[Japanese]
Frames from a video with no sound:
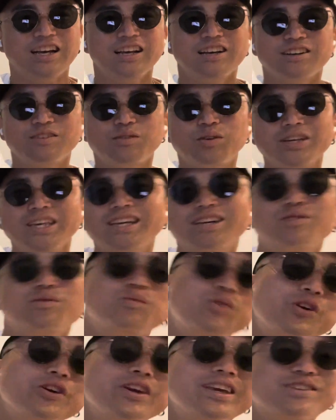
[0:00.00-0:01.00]
もう 1,
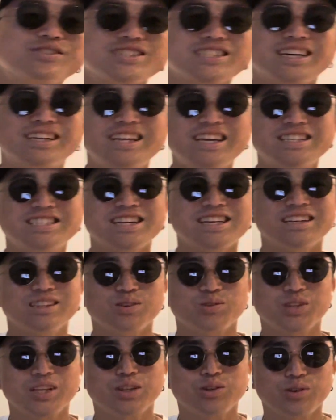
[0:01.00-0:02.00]
もう1個しかねえじゃんっ
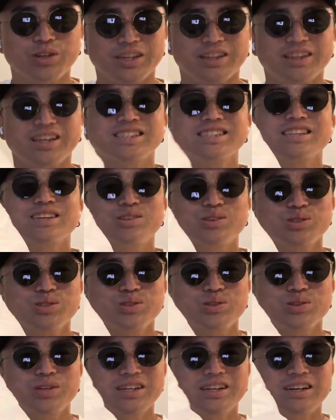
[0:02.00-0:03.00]
てって取りに行ったんですけ
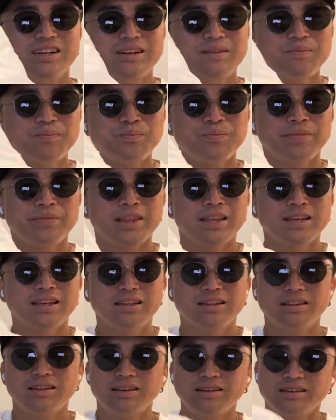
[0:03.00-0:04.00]
どそなんか
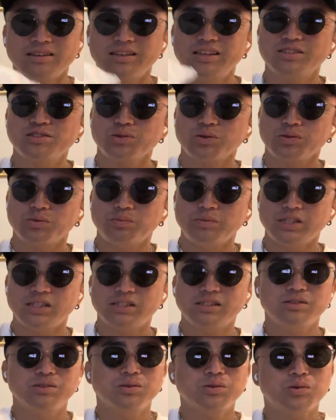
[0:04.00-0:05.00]
なんかねちょっと
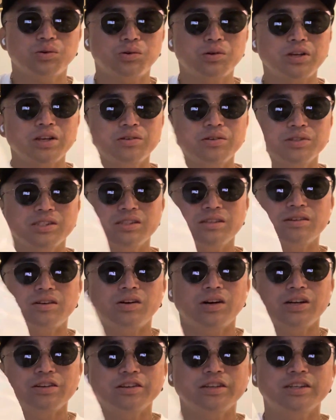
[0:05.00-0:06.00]
水の氷の質は
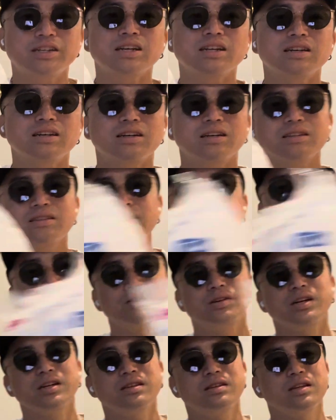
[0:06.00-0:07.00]
悪いかなっていうの
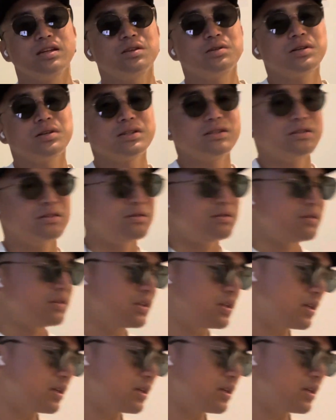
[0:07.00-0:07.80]
があったりとかするんで